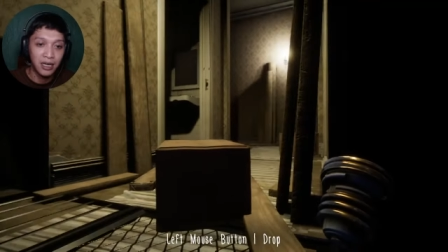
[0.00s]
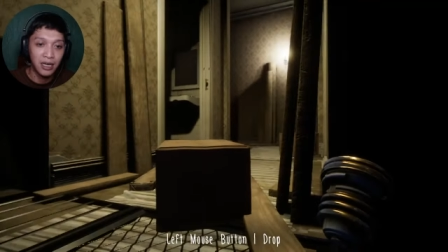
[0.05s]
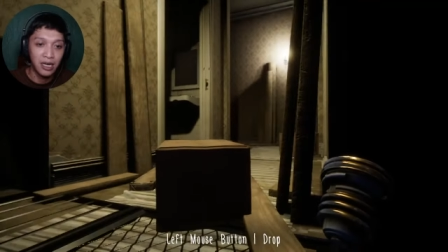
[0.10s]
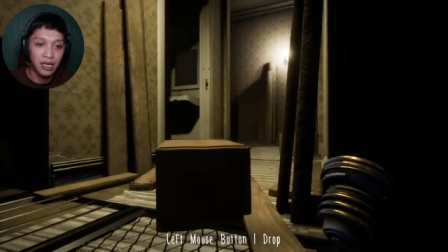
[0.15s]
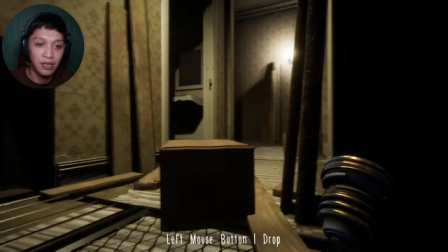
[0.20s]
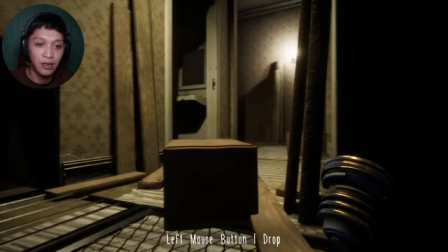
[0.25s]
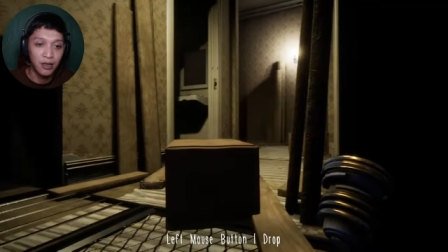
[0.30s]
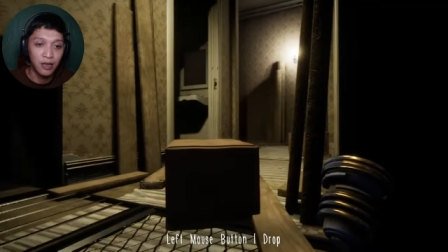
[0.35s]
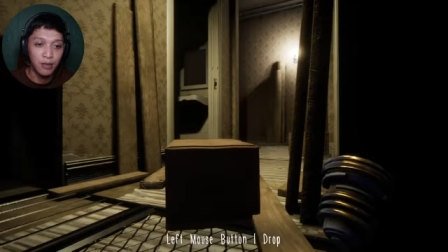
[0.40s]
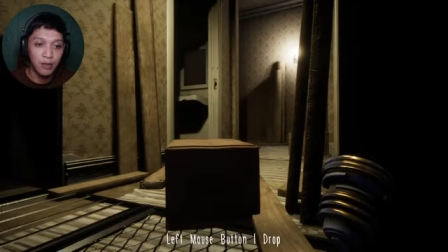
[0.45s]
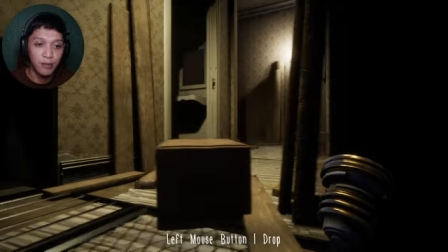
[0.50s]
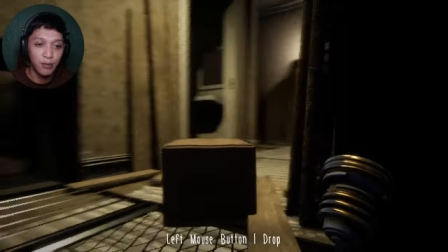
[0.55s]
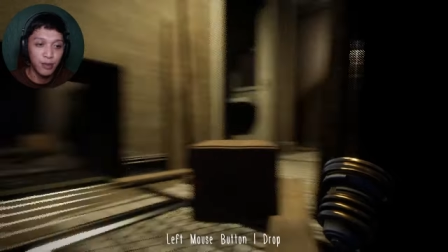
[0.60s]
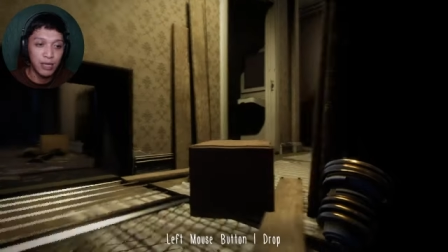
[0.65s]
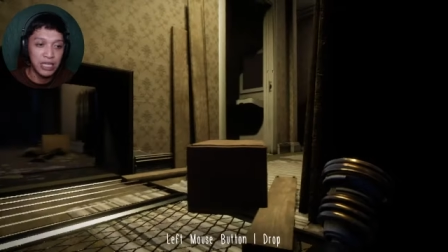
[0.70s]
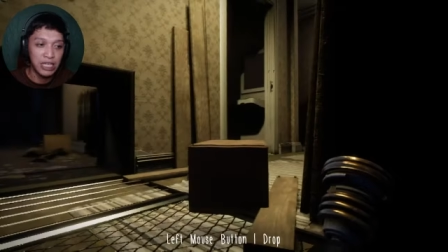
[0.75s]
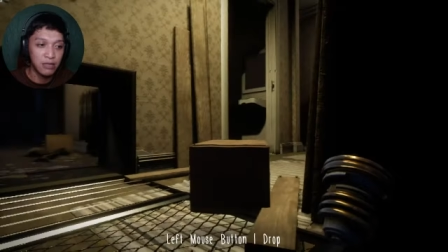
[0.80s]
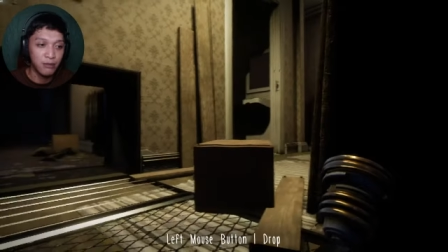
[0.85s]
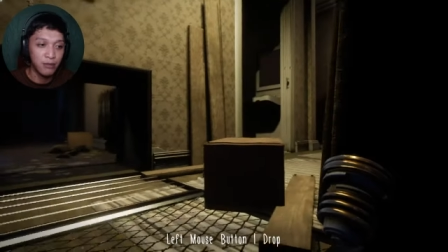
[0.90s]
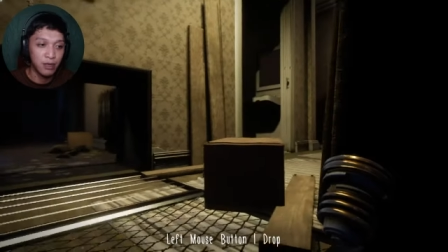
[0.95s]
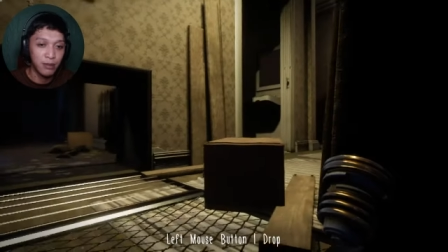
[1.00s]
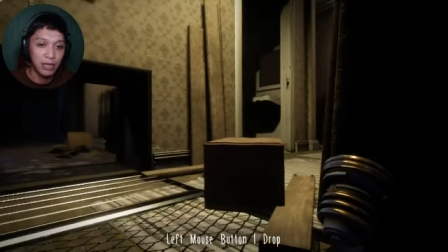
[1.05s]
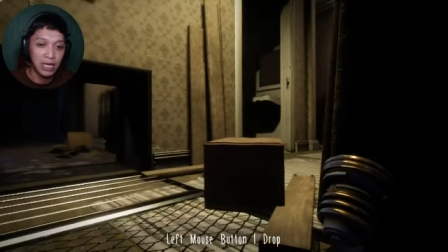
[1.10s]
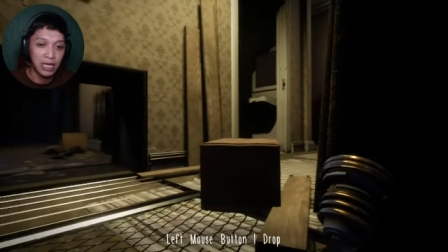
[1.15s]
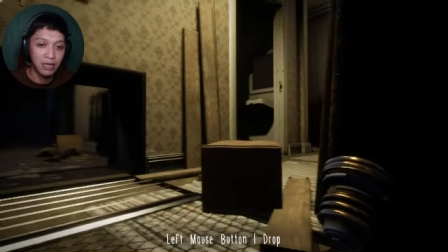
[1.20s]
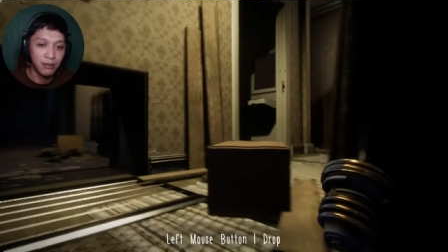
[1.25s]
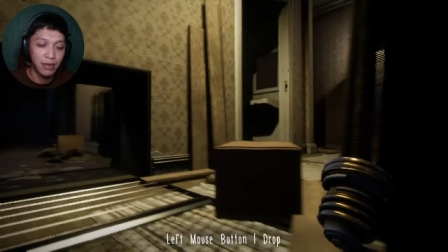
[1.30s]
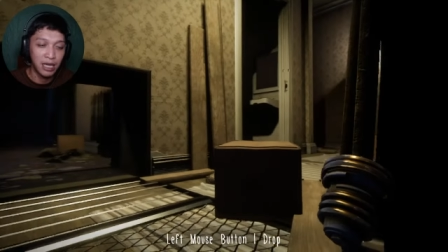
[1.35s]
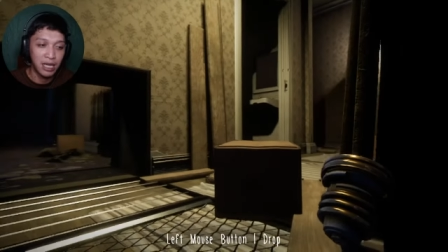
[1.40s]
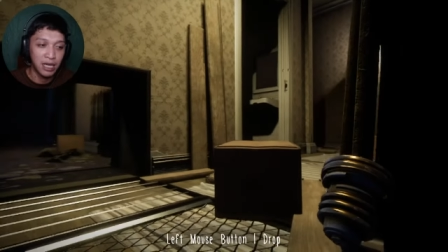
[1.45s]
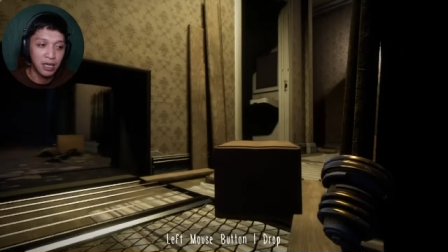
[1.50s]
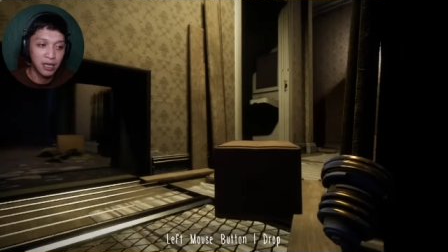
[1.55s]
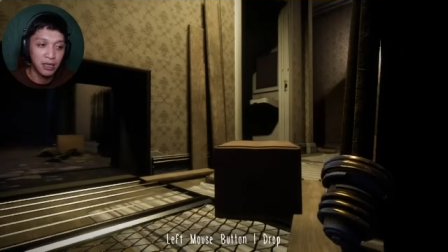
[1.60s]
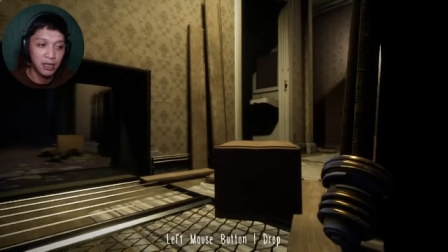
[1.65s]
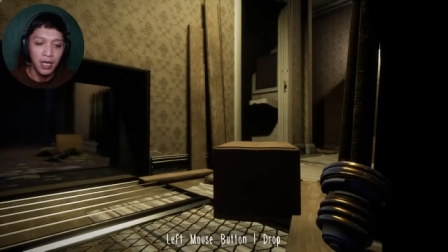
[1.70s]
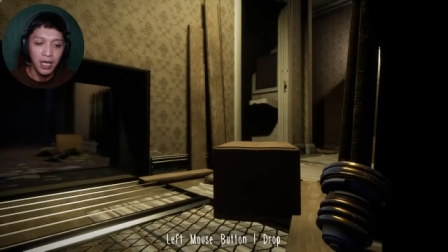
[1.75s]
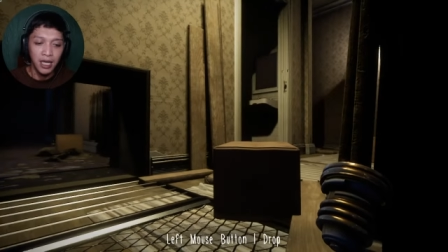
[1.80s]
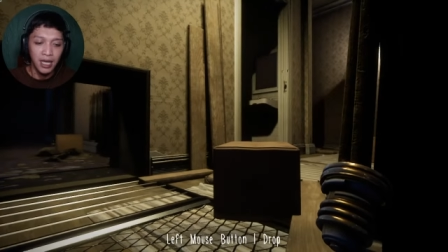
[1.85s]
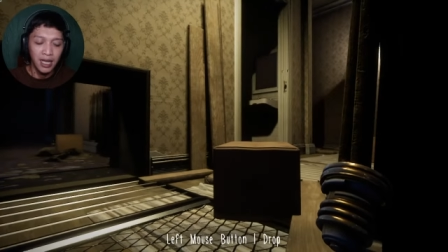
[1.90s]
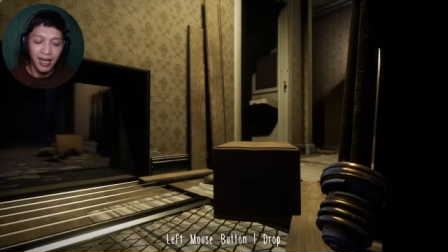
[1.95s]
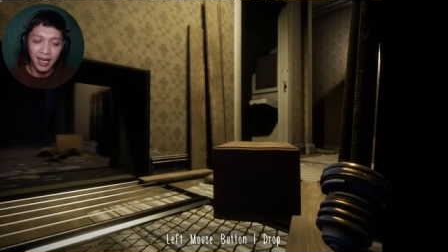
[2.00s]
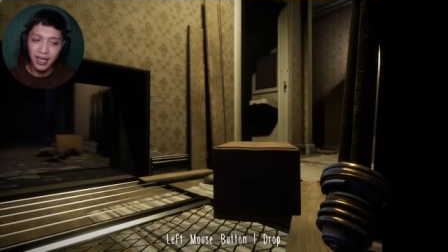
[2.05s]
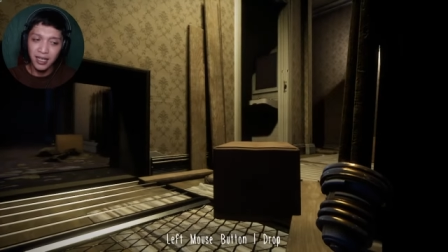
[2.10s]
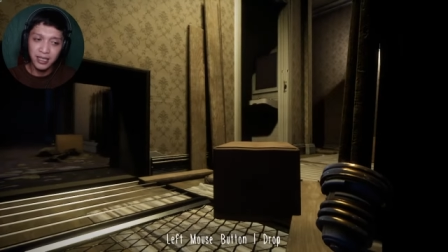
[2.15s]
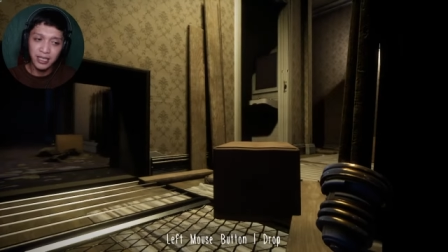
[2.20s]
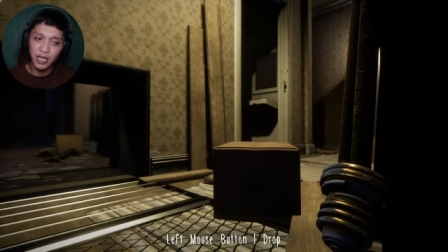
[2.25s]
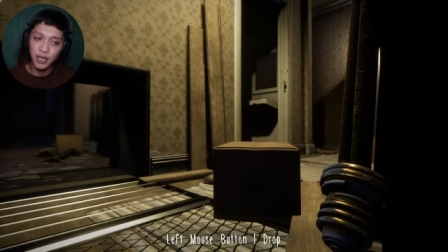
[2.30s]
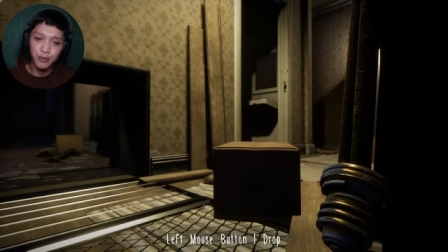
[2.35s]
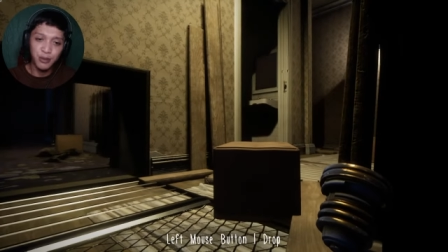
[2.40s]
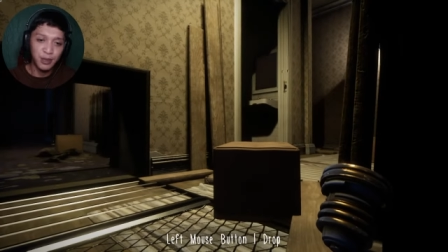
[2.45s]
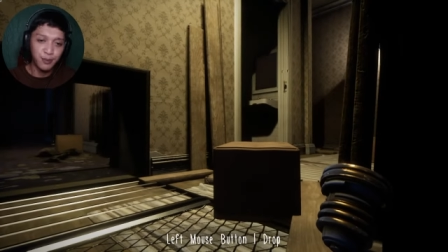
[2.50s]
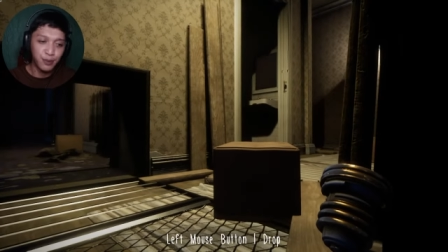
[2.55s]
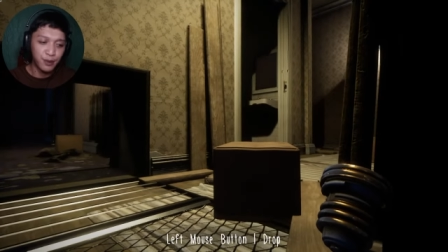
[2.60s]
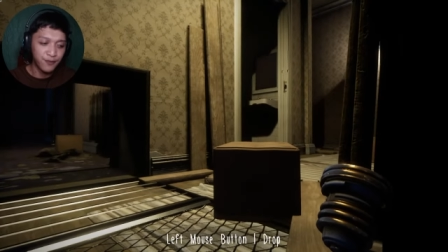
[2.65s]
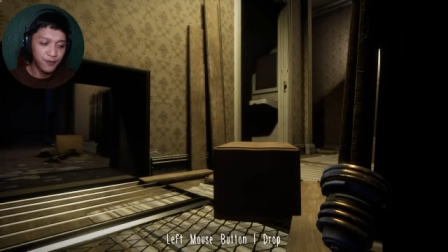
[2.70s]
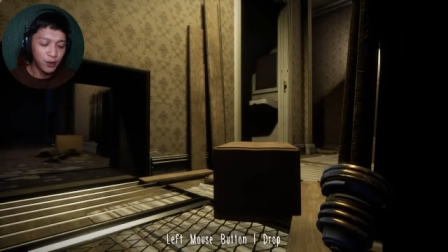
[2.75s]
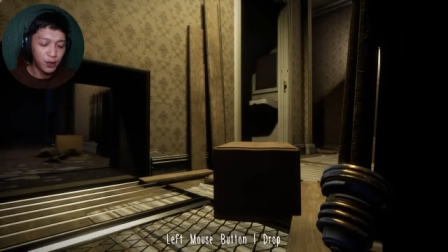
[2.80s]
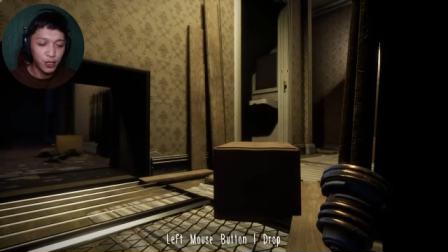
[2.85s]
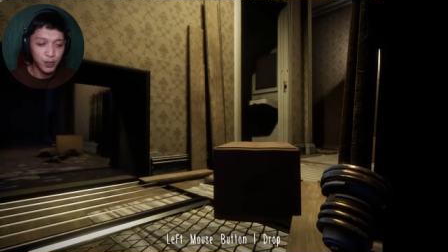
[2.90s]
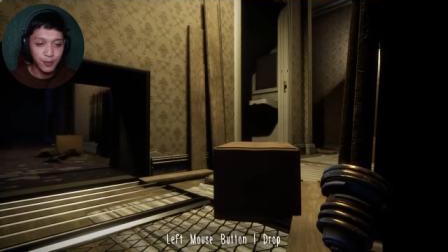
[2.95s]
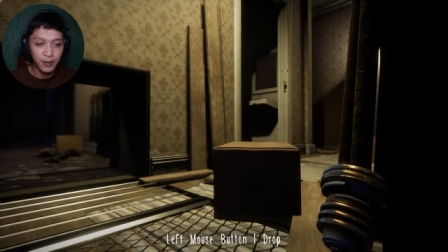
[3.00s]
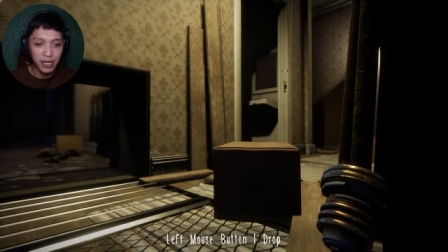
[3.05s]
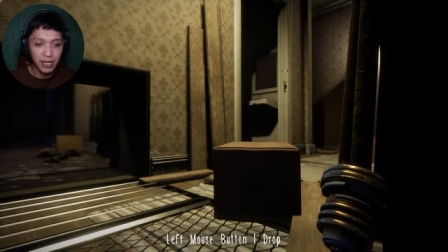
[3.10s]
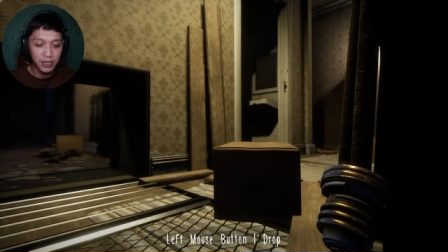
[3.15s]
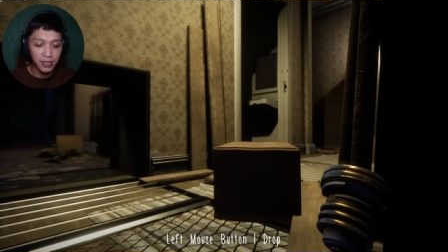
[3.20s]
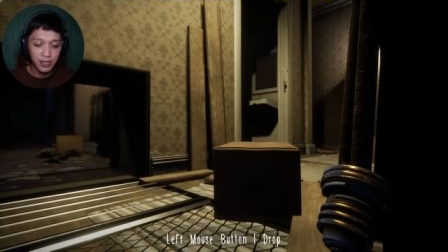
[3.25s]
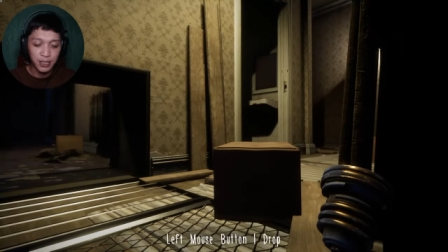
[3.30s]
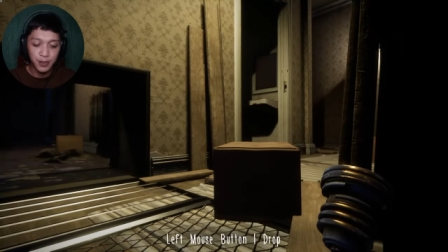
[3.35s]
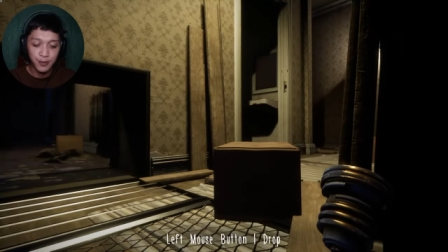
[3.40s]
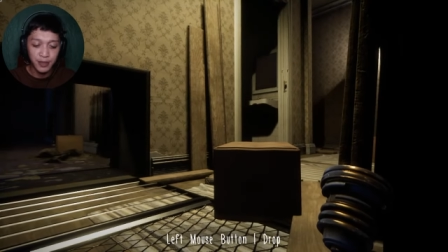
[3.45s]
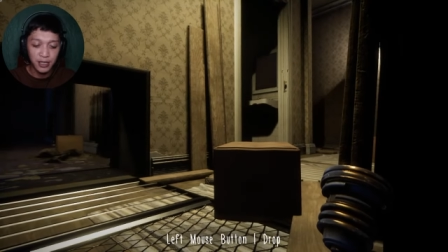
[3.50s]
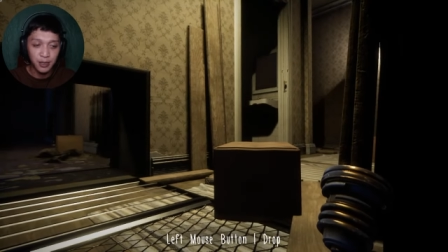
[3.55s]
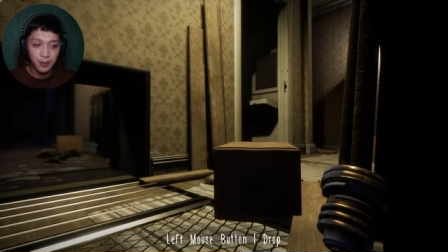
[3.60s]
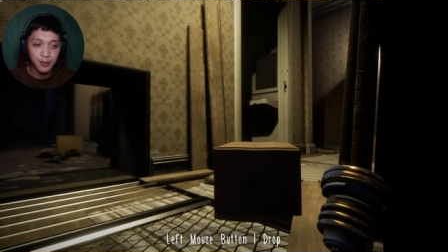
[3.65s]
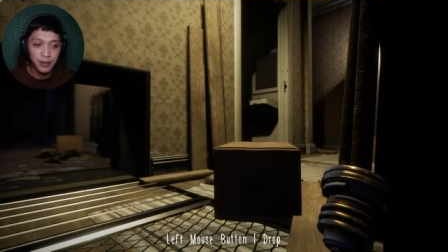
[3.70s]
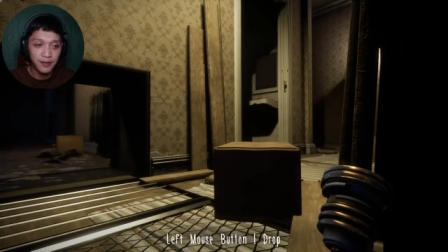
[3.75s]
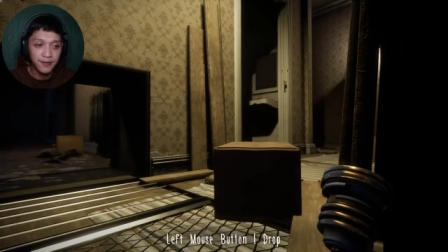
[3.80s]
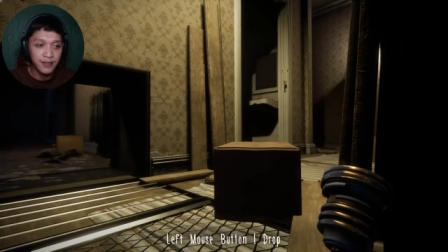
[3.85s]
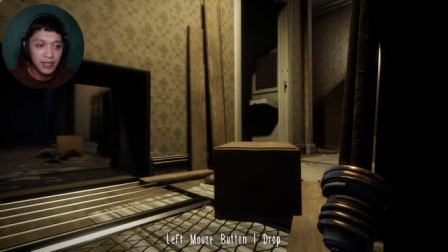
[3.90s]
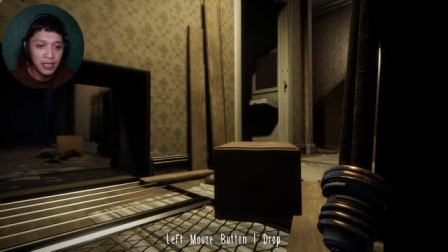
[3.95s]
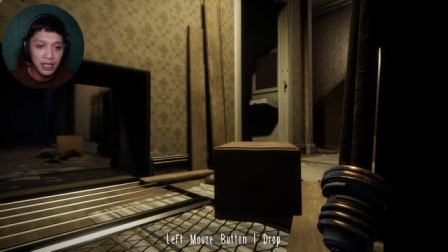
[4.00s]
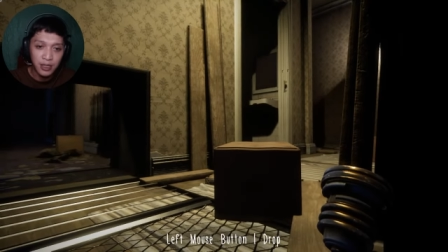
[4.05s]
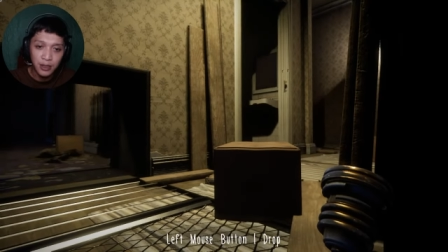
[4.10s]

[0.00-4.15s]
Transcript: Alala mo pa na to, baby ah, di ako mapag-focus mga idols ko, malupit feeling